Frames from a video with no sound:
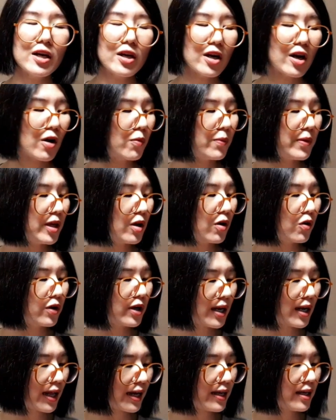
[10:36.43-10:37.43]
เรามีคน
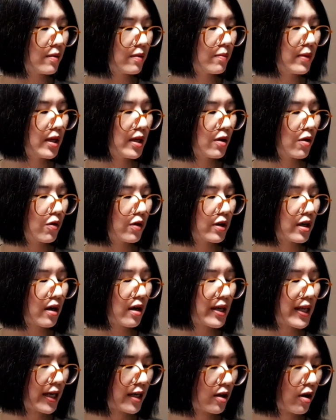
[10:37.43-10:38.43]
ไลค์มีคน
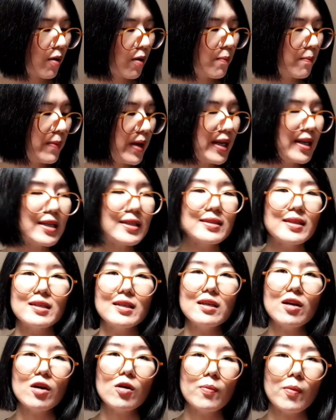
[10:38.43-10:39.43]
เขียนคอมเมนต์ในสิ่ง
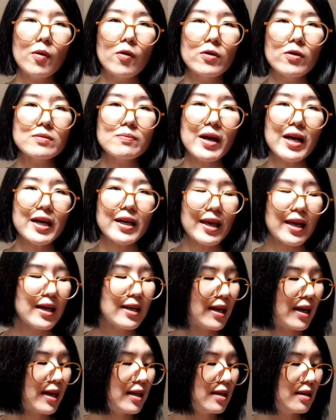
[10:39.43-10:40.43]
ที่เราโพสต์มากแค่
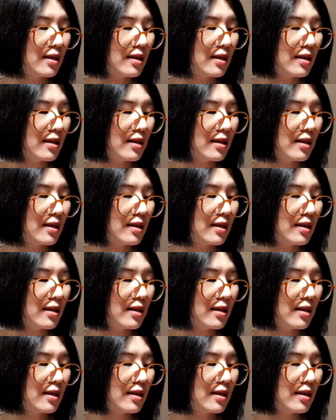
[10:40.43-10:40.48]
ไหน